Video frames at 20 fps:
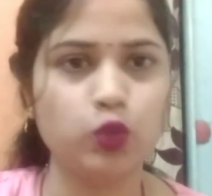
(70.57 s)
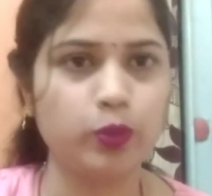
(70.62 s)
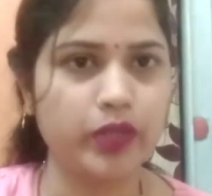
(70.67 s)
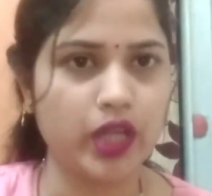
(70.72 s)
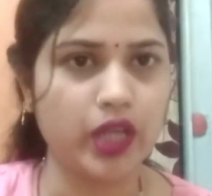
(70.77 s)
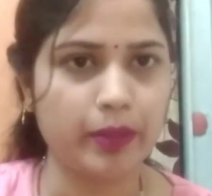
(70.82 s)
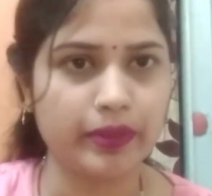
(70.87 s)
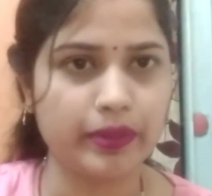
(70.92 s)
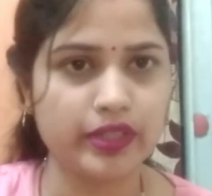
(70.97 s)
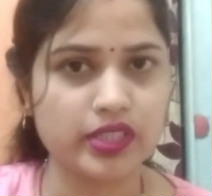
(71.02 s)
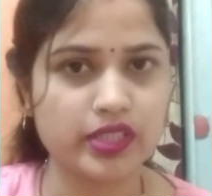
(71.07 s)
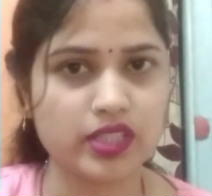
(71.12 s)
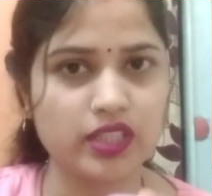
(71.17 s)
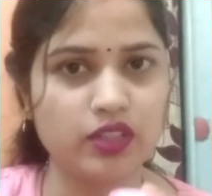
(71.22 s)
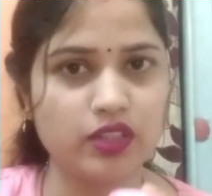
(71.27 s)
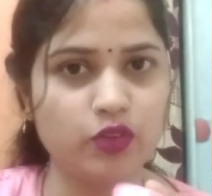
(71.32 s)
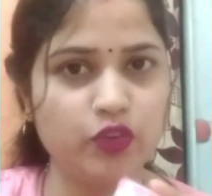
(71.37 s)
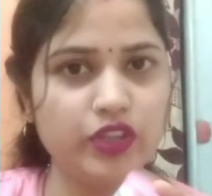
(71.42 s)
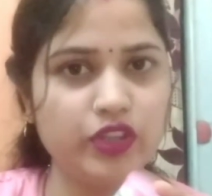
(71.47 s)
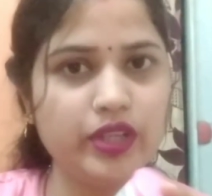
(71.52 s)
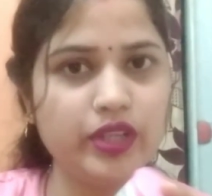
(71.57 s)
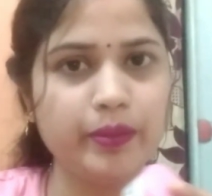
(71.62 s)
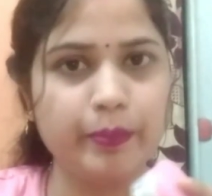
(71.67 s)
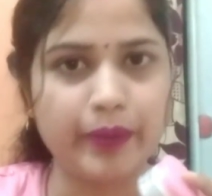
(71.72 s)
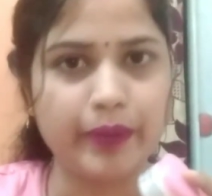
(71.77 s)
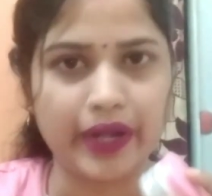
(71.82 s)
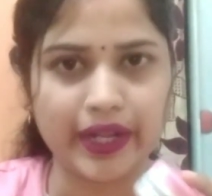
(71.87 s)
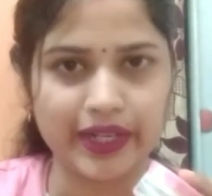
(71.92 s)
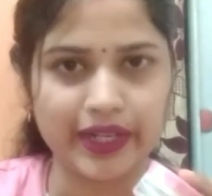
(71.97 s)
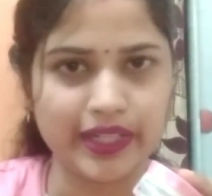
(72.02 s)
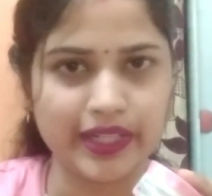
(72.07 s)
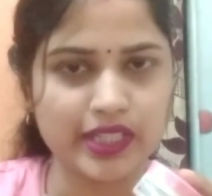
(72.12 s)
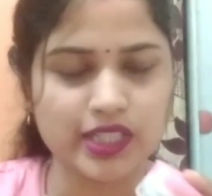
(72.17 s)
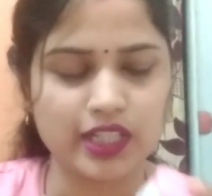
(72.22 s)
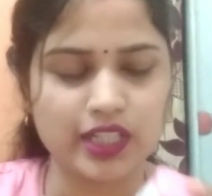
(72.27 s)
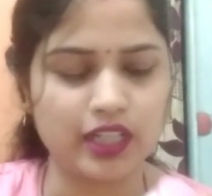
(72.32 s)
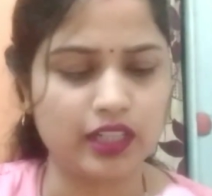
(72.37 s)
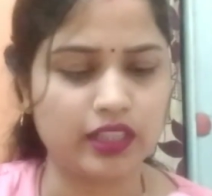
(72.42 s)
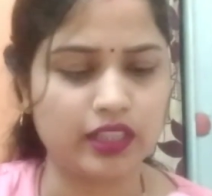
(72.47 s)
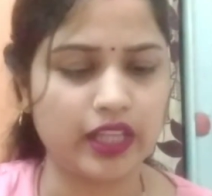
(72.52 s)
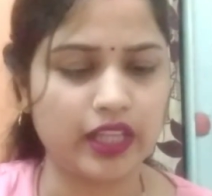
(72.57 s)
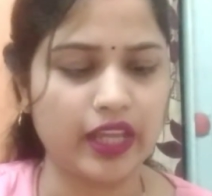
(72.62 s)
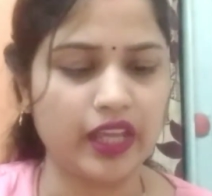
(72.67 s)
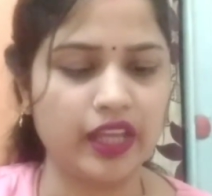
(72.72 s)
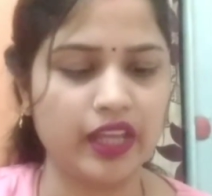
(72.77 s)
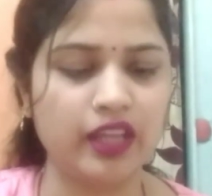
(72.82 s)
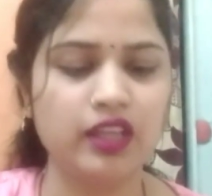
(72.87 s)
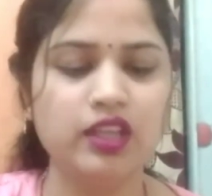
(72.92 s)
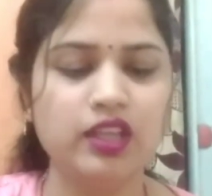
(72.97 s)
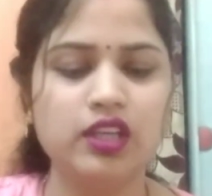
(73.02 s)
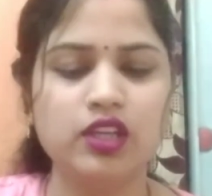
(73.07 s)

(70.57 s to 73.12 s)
तो भी आपकी स्किन को ये ब्राइटनेस करता है